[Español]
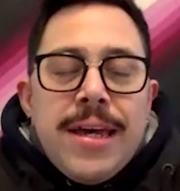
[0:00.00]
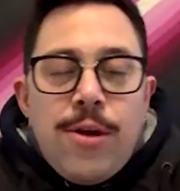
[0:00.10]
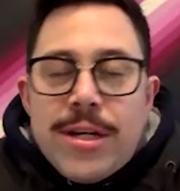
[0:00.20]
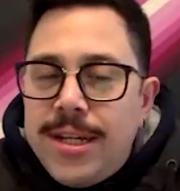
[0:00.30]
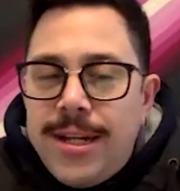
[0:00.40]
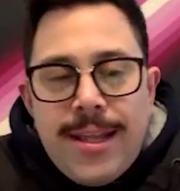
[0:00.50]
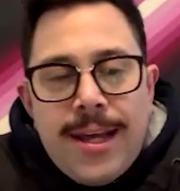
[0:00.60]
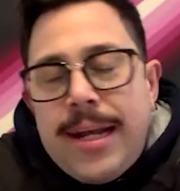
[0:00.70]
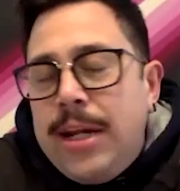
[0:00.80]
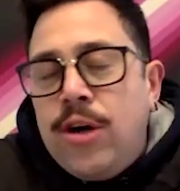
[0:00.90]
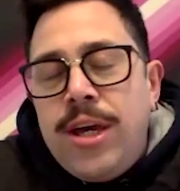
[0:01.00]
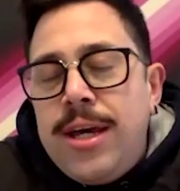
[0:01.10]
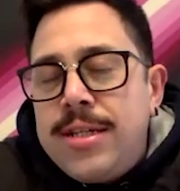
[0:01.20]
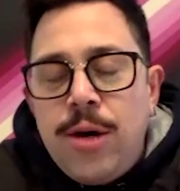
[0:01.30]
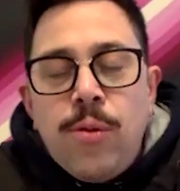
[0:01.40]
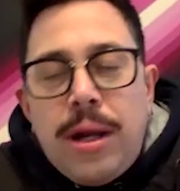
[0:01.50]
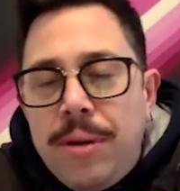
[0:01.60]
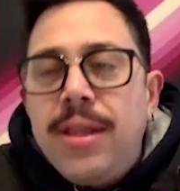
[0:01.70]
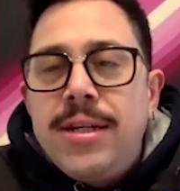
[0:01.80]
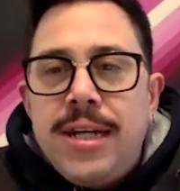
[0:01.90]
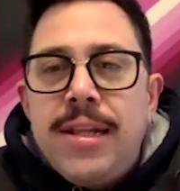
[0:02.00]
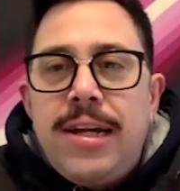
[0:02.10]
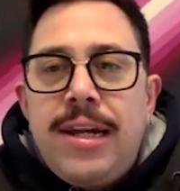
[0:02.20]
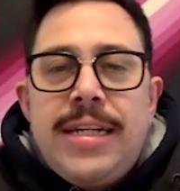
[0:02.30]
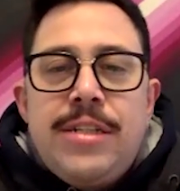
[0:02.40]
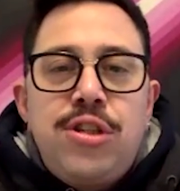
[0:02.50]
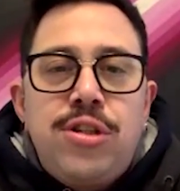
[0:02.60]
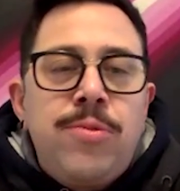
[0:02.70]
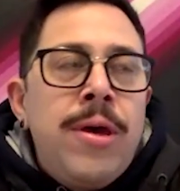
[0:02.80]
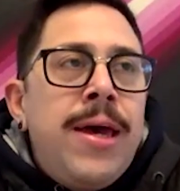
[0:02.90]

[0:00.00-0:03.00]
Quiero hacer esta analogía, seguramente ya te la han hecho,